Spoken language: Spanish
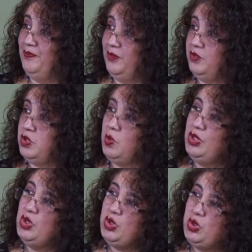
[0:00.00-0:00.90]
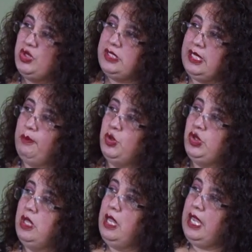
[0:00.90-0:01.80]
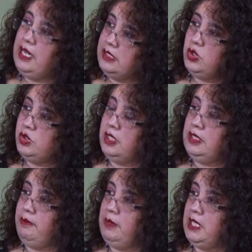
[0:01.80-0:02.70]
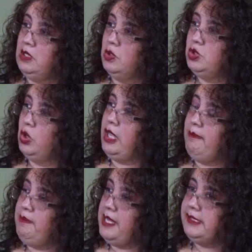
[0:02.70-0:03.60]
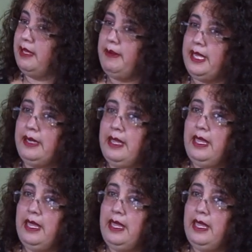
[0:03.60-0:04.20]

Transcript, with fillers: Entonces, cuando nosotros estamos en estos sentimientos, lo que empieza a ver